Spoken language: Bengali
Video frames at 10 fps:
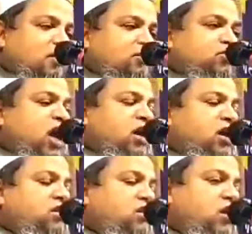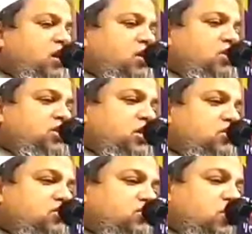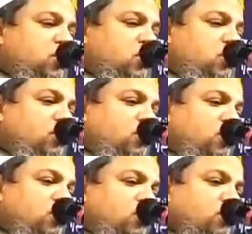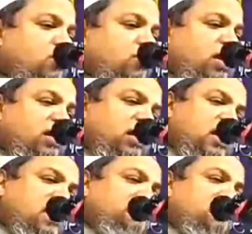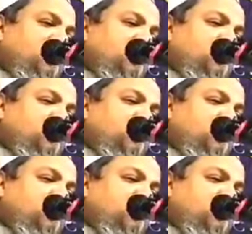জান্নাতিদের লিস্টি করছ তো একটা কাম করো